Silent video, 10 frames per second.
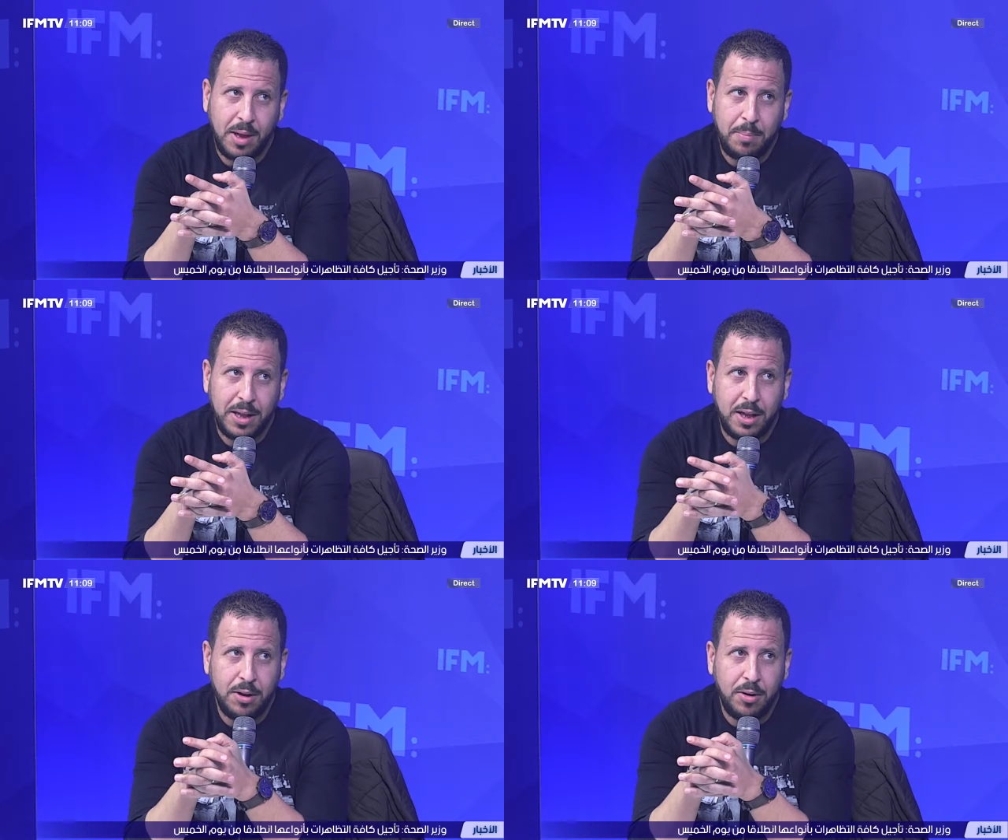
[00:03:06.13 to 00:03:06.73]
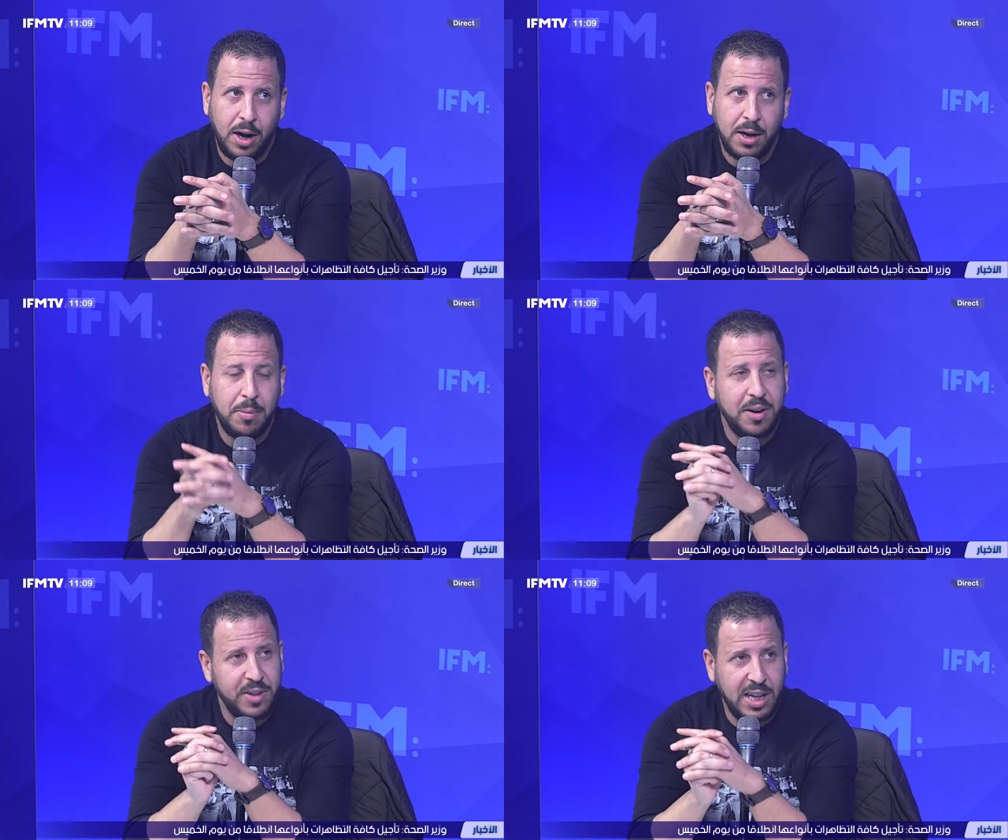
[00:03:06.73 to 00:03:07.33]
ثبت لي روحك
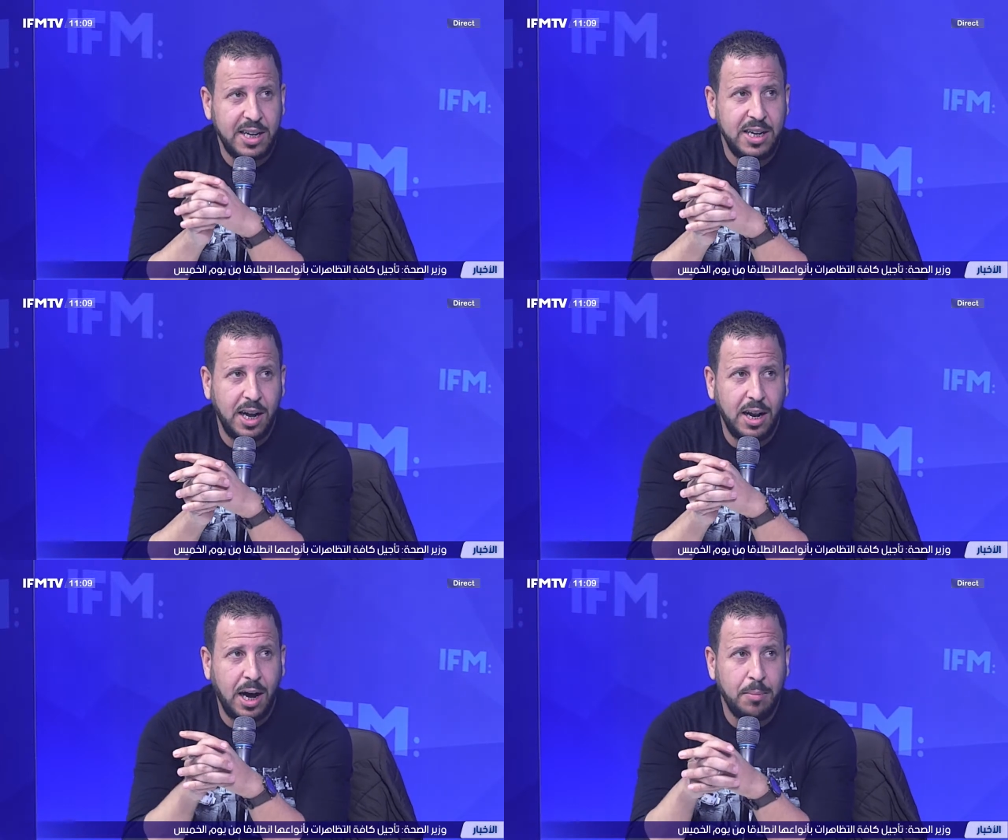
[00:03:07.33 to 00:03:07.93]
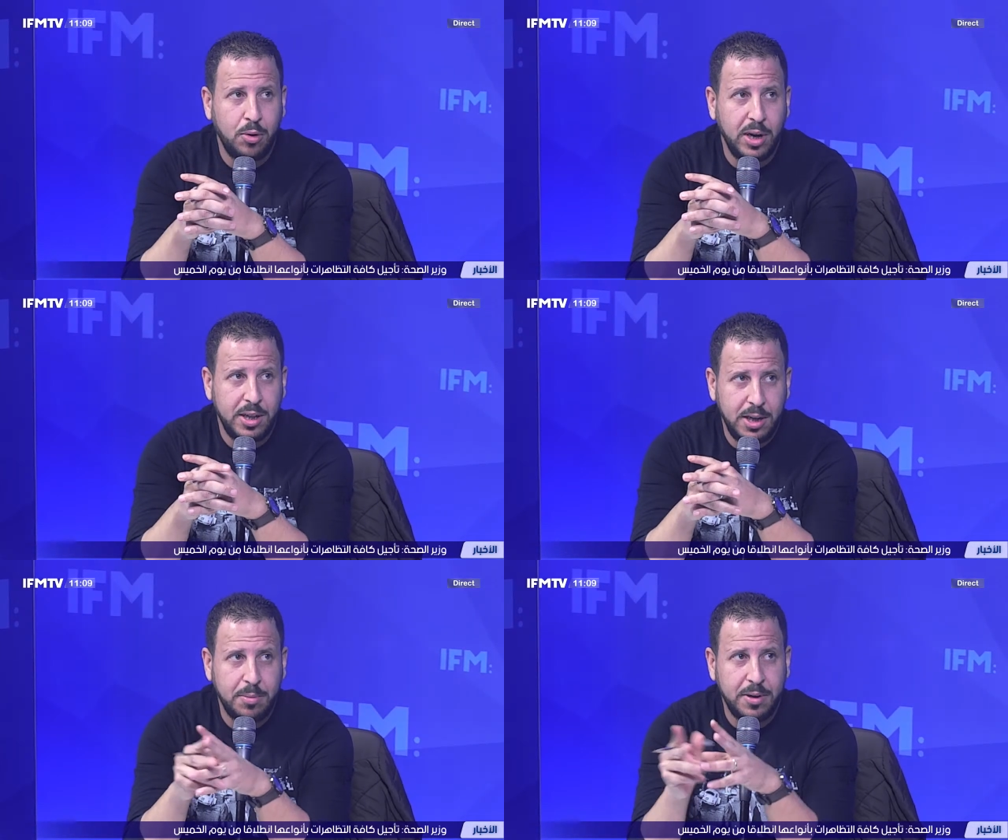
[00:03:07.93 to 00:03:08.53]
مرة فات حكينا على عمرو اديب